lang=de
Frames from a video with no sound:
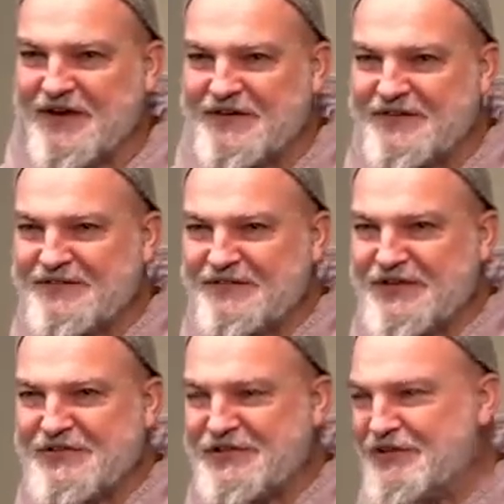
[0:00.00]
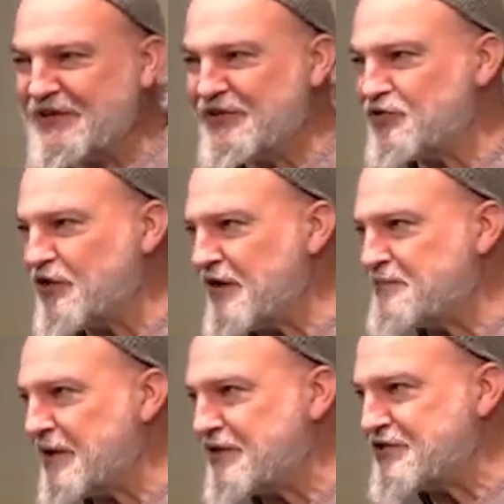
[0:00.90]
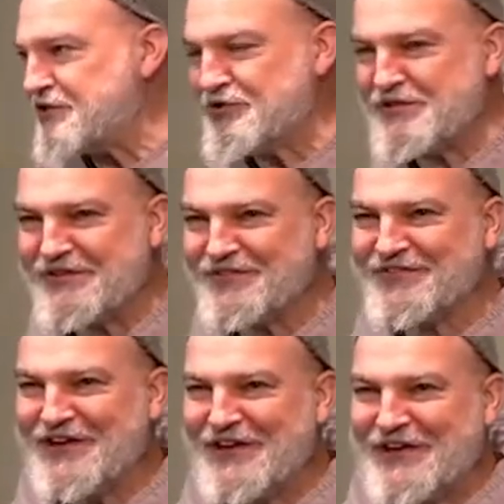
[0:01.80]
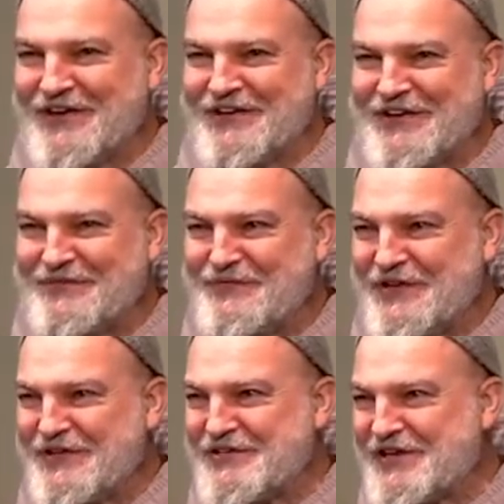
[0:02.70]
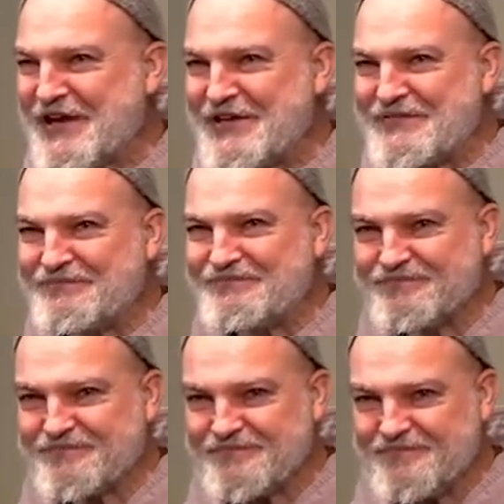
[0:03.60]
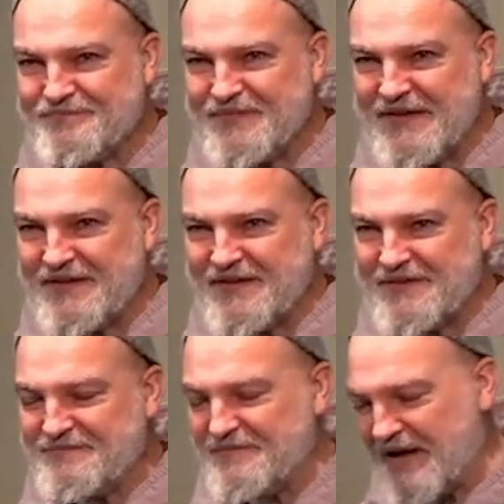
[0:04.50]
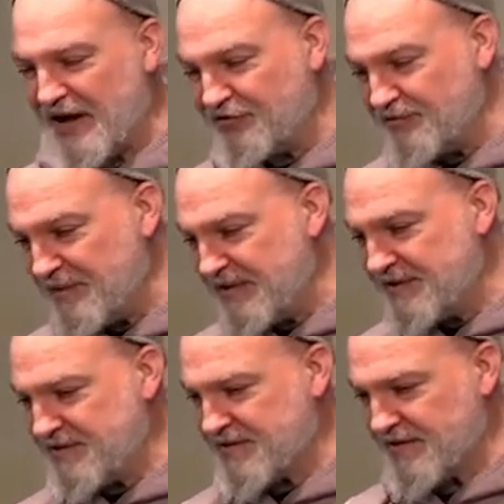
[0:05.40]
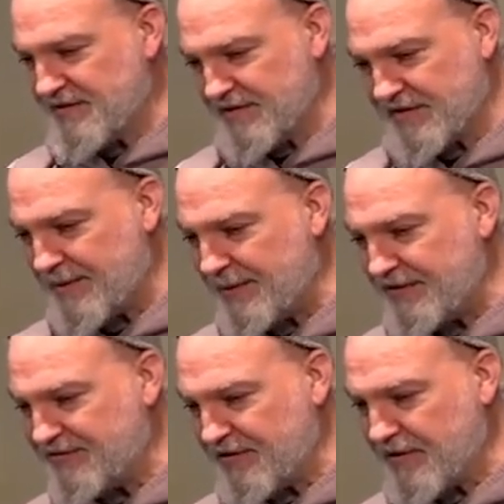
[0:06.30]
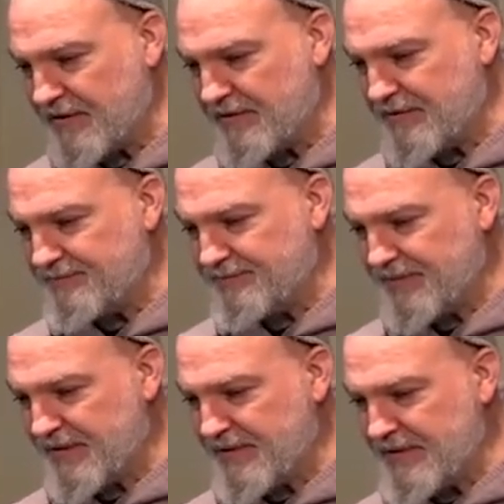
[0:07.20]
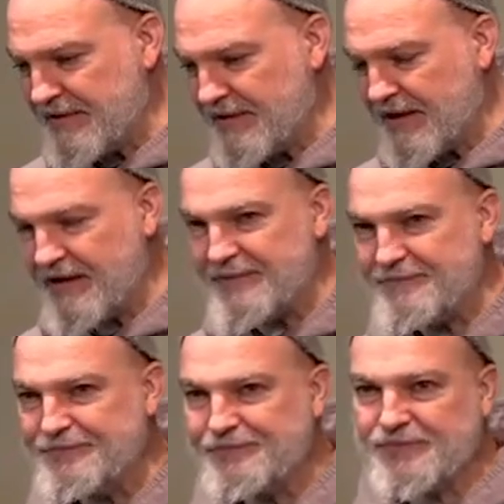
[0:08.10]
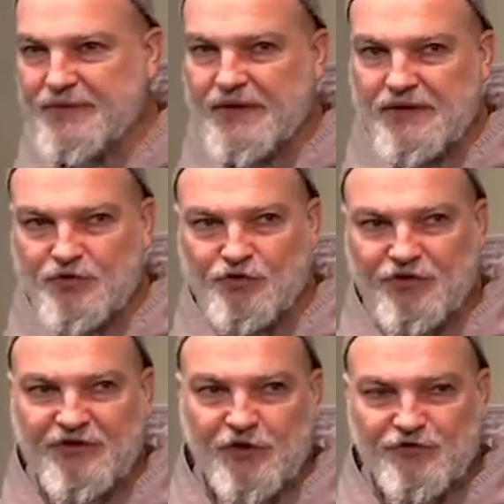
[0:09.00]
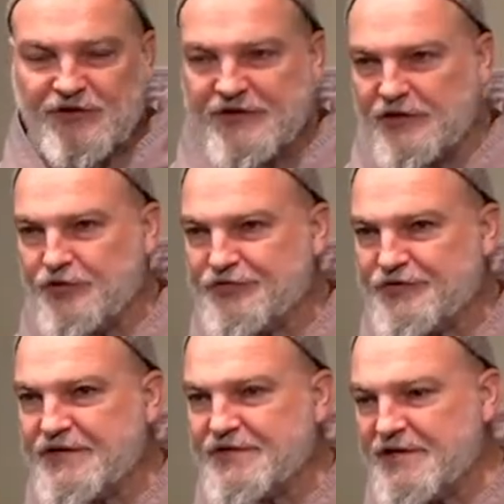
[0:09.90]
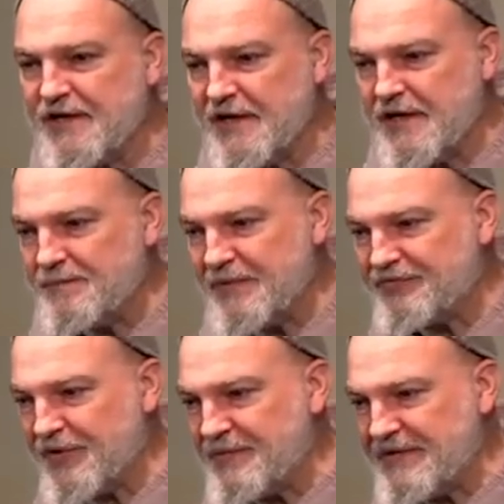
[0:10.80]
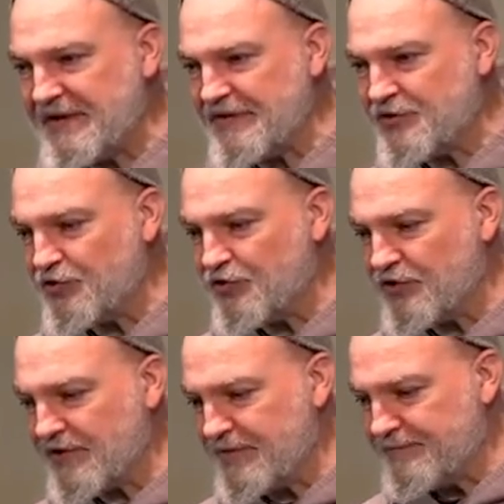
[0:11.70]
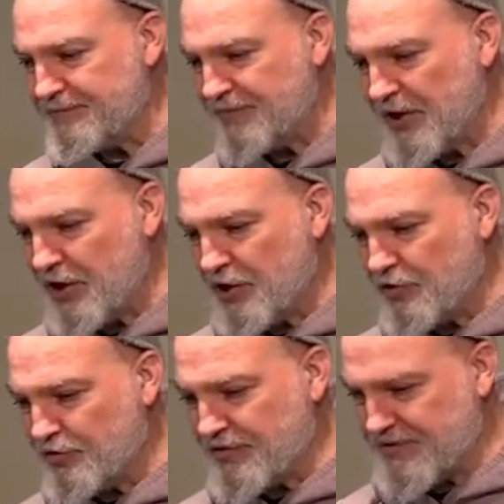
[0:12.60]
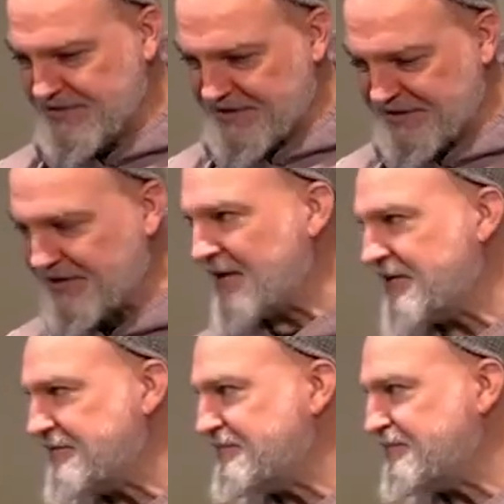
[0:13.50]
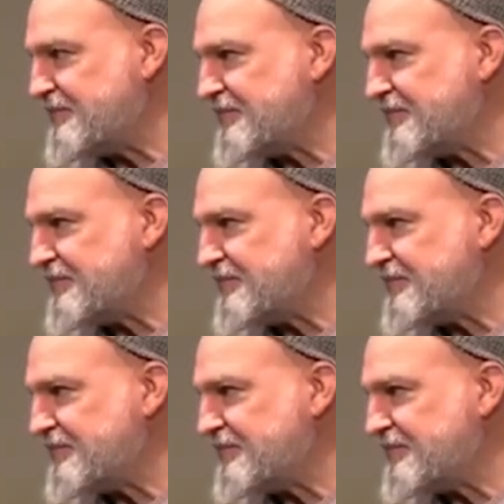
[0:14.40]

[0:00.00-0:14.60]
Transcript: ein richtiger Lokalpatriot ist, nämlich ein aus dem Nichts, kann man sagen, hier ein großes Haus gekauft hat mit Familienangehörigen und hier ein,